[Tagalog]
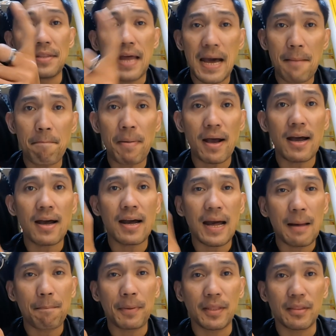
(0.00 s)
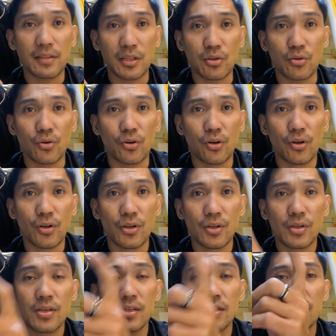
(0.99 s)
napakakapit nito
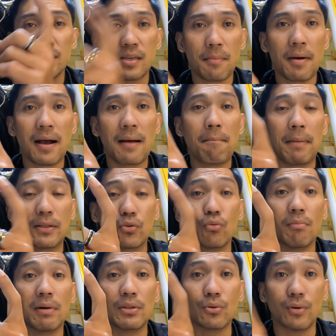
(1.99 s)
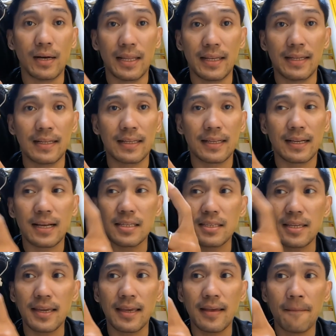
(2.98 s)
sa mga batong-batuhan.
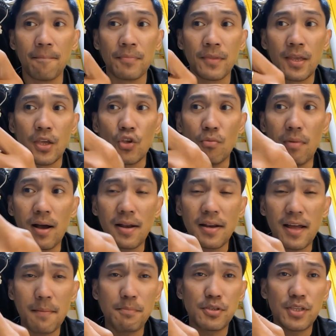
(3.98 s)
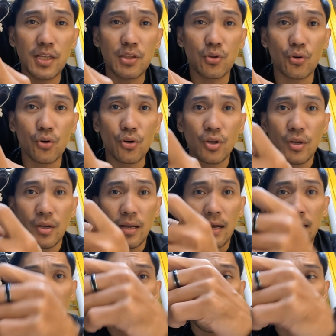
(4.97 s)
Kasi yung mga knobs nito,
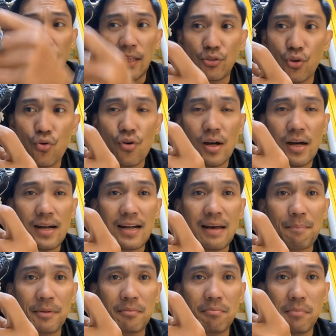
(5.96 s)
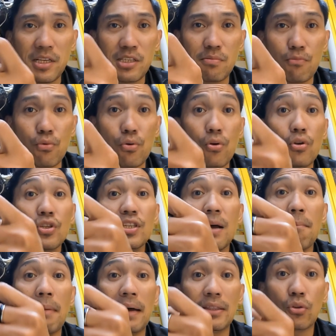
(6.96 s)
ito yung kakapit mismo
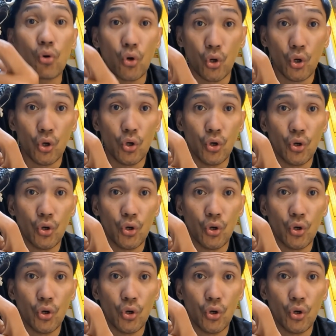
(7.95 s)
sa bato.